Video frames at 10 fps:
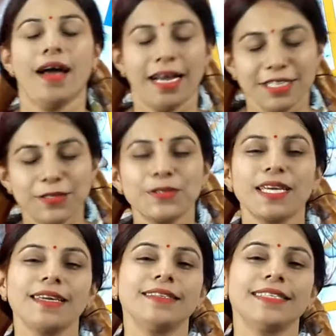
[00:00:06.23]
হাই
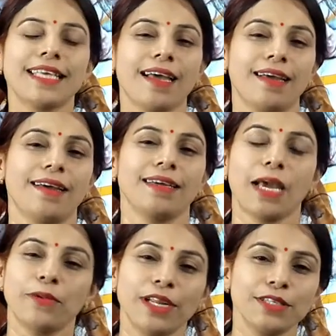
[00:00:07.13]
স্টুডেন্টস uh,
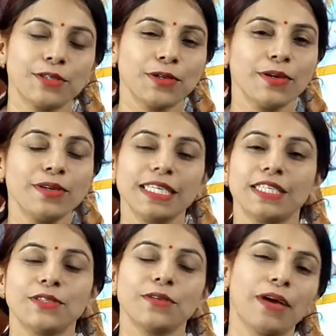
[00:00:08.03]
কেমন আছো
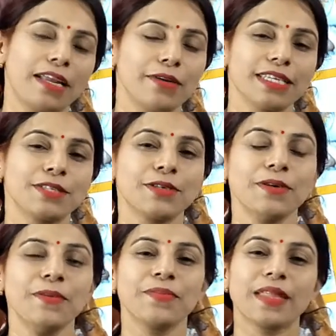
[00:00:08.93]
নিশ্চয়ই ভালো আছো
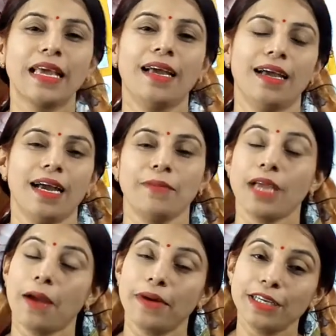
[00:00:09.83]
আমি
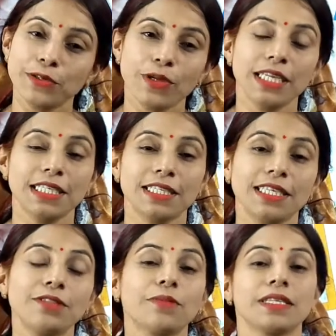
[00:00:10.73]
আবার চলে এসেছি
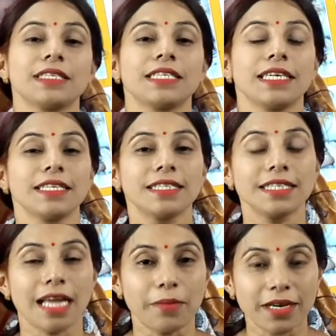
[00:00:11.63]
তোমাদের সেই ইংরেজি
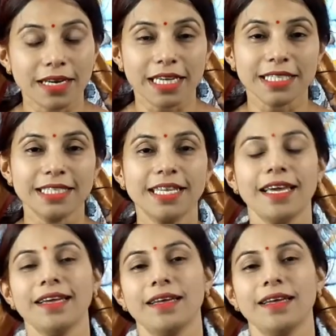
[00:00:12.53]
গ্রামার ক্লাস নিয়ে